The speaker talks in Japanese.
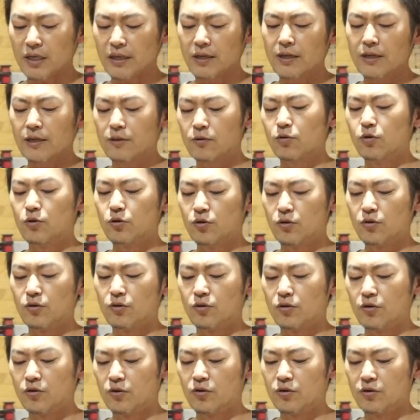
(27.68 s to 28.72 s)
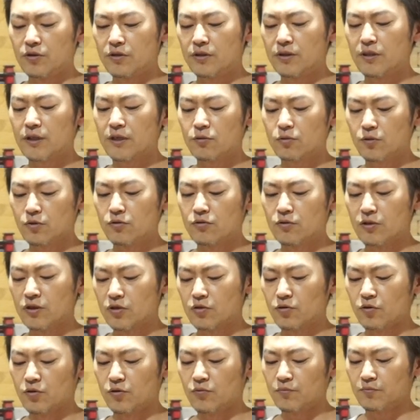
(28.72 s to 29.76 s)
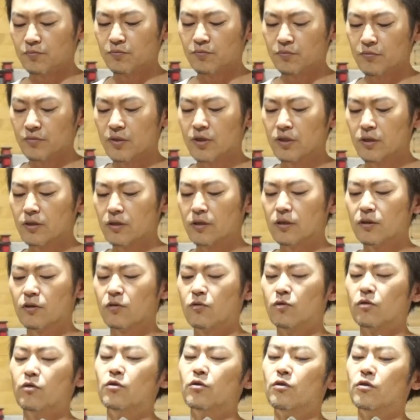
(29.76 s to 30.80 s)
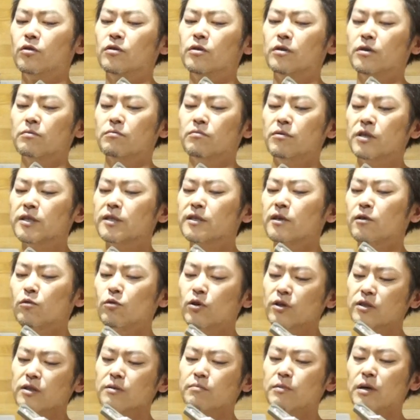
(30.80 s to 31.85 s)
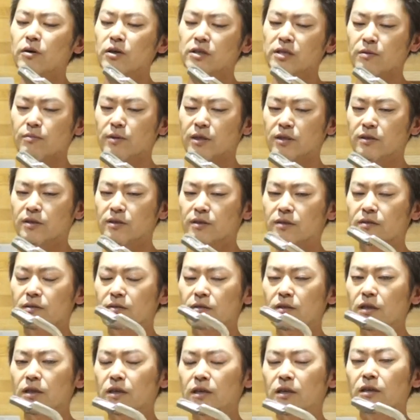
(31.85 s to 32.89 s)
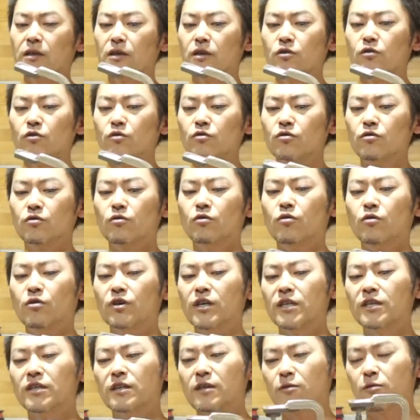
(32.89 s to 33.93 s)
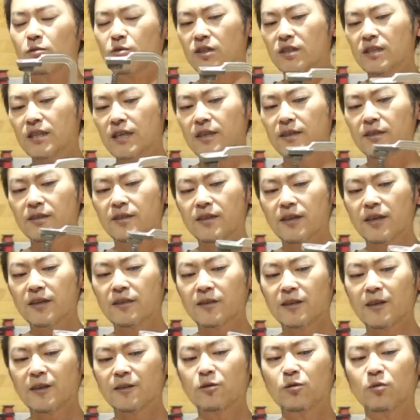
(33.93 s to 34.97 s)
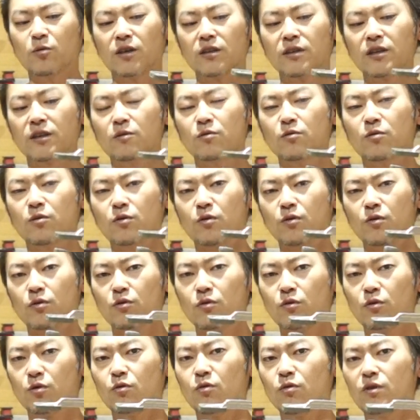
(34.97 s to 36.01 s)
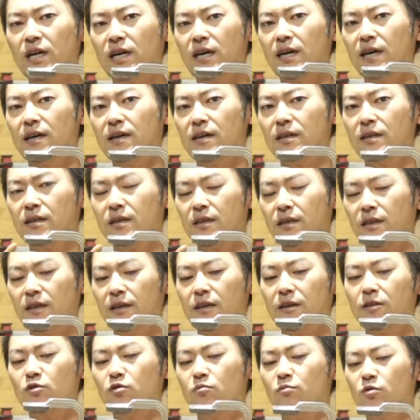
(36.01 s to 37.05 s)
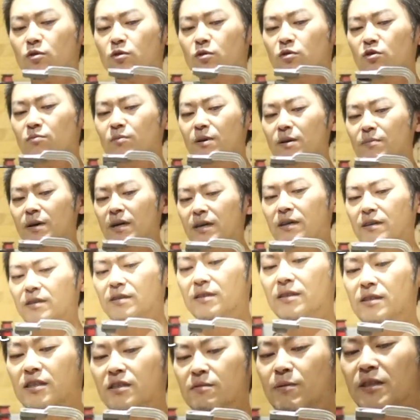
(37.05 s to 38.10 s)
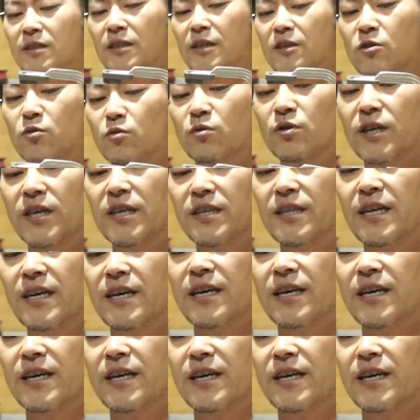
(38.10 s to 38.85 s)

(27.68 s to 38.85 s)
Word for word: えっ、と、なんと言うんでしょう。こう、皆さんこうやって回してます。で、よくこうやって閉じて、使った後は結構、ここが、えっ、ー、と、もうそのまま閉まった状態